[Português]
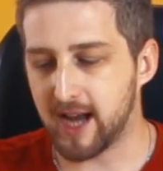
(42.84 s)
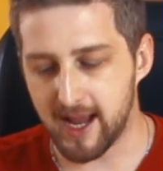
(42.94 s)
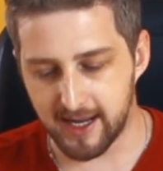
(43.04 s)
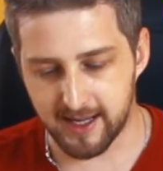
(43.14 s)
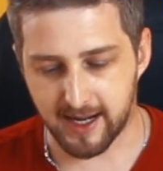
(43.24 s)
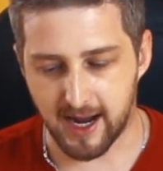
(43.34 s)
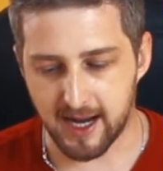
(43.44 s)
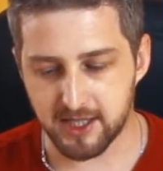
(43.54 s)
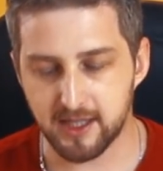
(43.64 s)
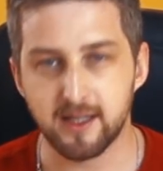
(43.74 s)
tirar ele da
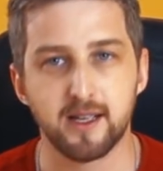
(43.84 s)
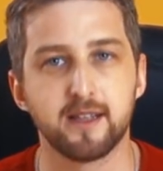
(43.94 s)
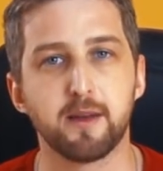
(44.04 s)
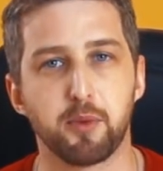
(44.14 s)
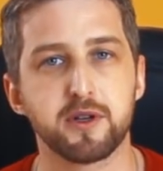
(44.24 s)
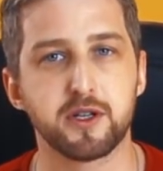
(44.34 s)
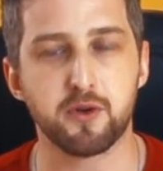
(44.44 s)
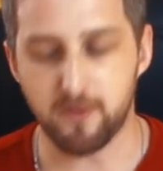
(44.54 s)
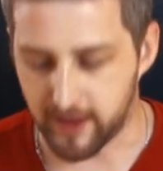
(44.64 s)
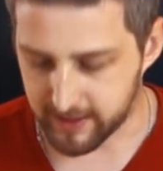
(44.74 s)
caixa, depois a
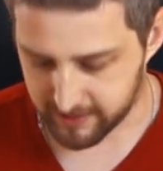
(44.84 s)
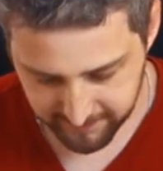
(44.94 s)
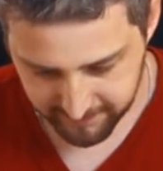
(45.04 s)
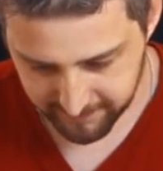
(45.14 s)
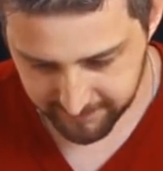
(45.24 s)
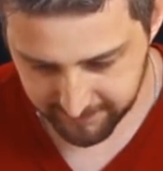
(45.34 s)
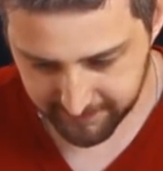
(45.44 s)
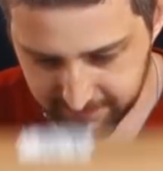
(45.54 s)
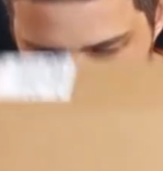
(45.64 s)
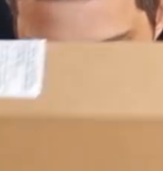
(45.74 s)
gente conversa.
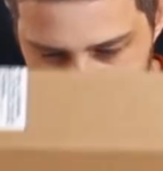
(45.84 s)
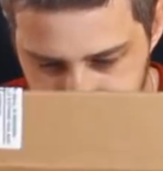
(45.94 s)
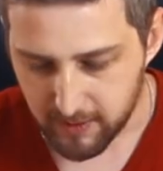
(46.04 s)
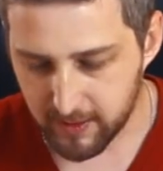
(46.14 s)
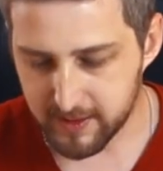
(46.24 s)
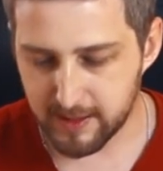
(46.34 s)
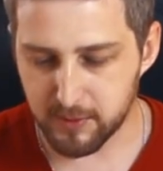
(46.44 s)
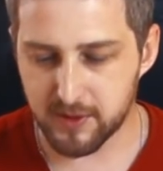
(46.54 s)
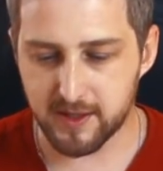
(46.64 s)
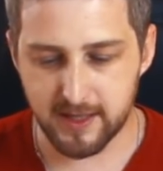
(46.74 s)
Então aqui nós
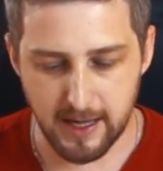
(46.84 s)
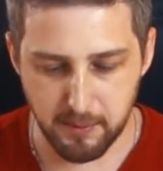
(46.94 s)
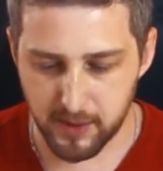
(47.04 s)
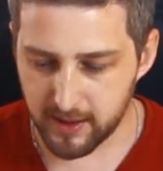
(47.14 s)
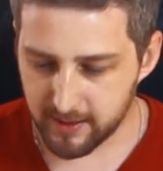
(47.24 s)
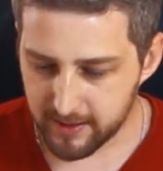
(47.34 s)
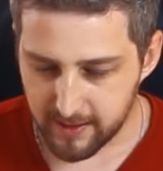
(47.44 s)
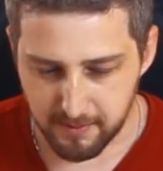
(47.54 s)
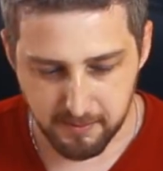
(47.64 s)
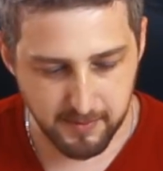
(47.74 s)
temos de sempre,
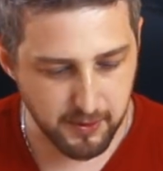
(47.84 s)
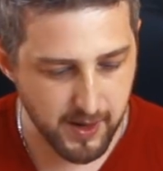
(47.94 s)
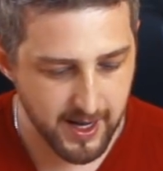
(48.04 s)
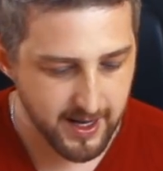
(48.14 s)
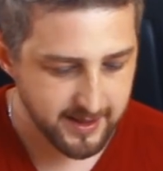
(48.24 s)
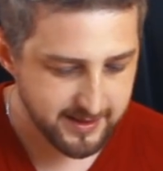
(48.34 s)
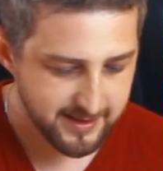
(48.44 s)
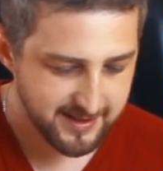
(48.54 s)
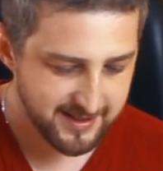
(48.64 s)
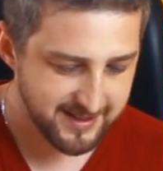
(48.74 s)

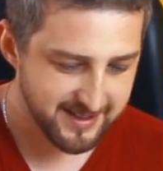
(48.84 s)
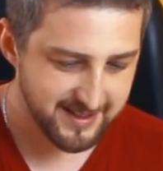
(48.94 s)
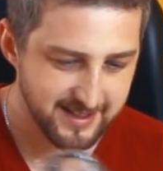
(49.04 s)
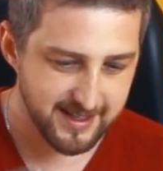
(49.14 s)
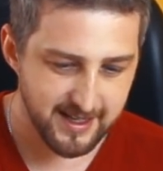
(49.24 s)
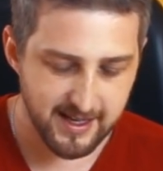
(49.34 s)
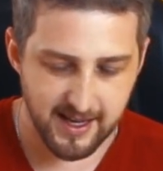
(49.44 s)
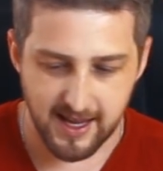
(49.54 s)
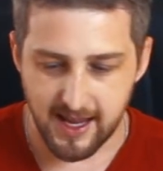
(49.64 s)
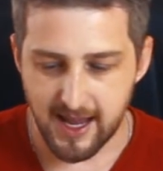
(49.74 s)
manuais,
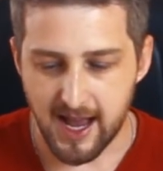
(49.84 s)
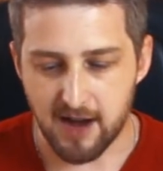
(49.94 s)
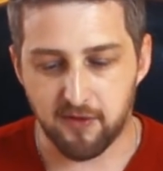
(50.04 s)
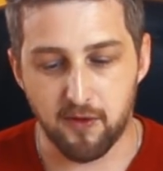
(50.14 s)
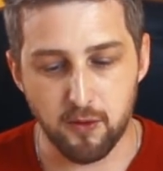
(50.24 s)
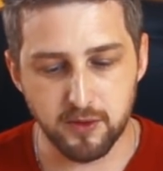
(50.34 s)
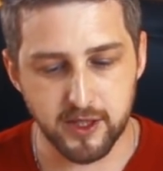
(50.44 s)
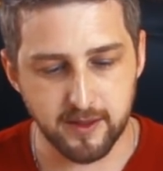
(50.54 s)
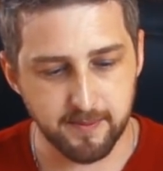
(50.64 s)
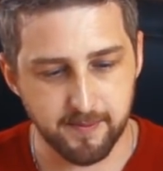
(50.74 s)
a
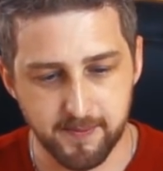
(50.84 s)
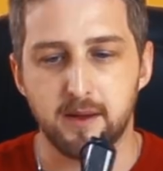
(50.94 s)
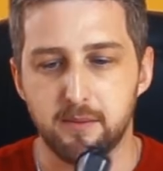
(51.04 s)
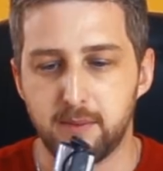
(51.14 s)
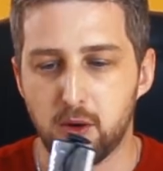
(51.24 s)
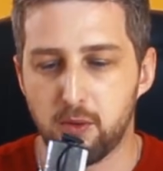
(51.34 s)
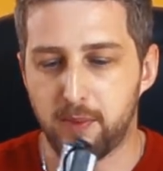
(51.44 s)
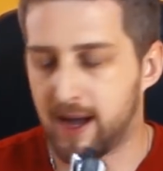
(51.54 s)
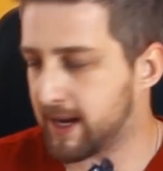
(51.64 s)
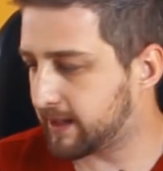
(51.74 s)
fonte bem
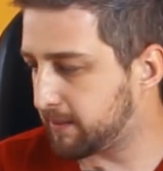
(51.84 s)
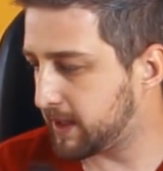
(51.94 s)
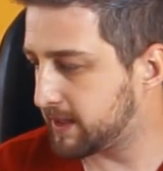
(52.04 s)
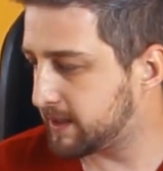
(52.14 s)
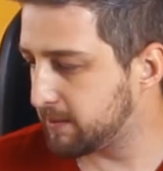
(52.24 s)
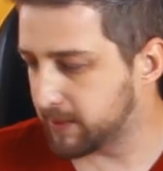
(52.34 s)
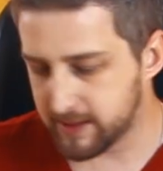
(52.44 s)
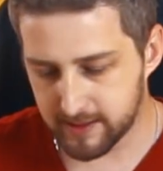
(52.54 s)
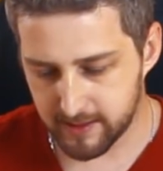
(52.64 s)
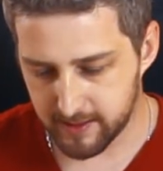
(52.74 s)
compacta, bem
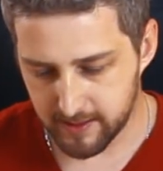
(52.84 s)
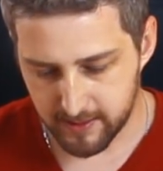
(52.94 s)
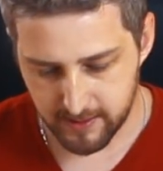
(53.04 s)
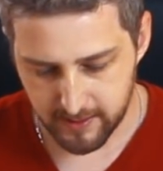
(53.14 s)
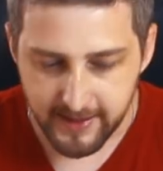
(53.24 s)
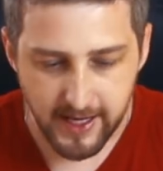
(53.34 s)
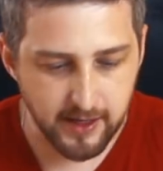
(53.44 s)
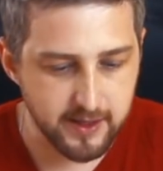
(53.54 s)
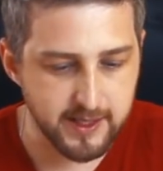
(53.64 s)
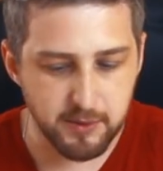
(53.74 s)
simples. Tem
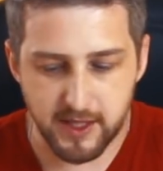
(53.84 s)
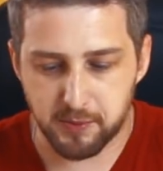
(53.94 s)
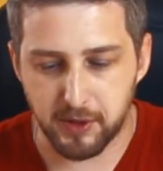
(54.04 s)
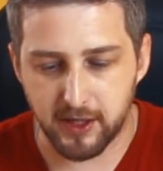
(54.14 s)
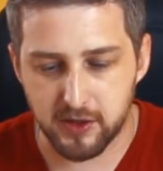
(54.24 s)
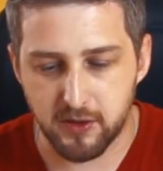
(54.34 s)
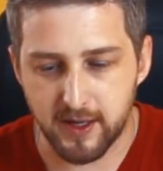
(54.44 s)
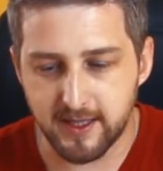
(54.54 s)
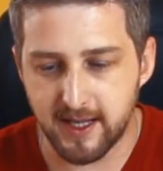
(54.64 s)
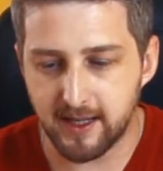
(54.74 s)
aqui nós temos as
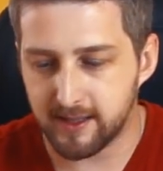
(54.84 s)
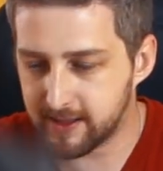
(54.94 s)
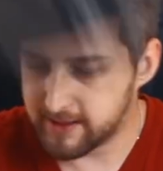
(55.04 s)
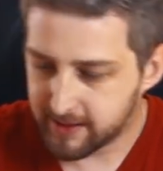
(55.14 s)
proteções, né?